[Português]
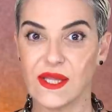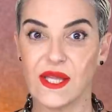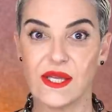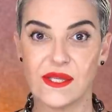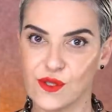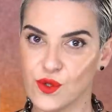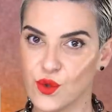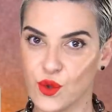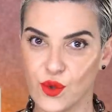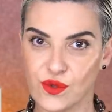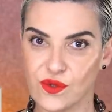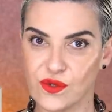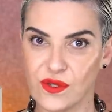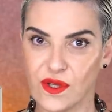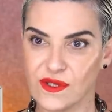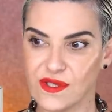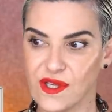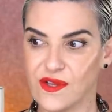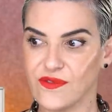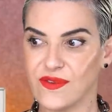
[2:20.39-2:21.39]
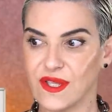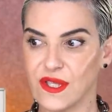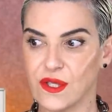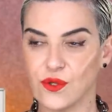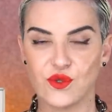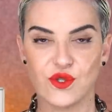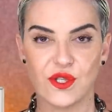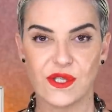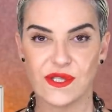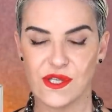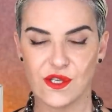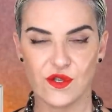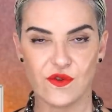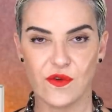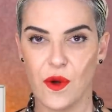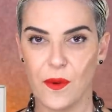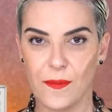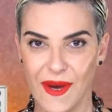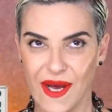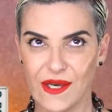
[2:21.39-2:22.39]
delicioso nessa vida. O dia que você tiver
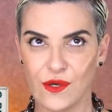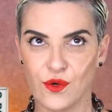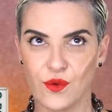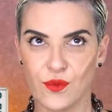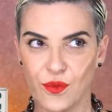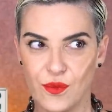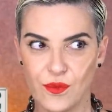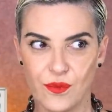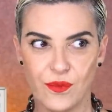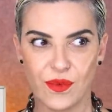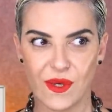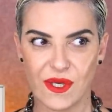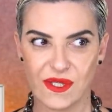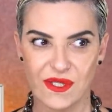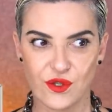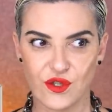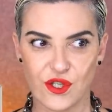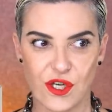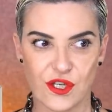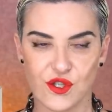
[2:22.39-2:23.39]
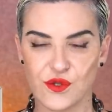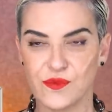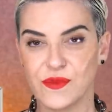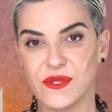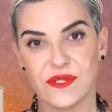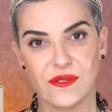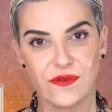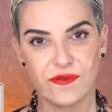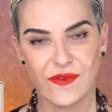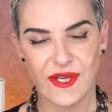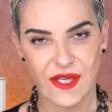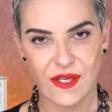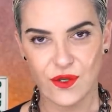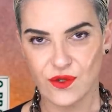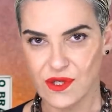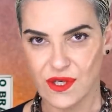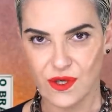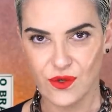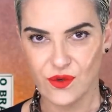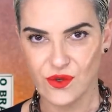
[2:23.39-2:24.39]
uma malha ou um, casaco de cachemir, você não vai querer outra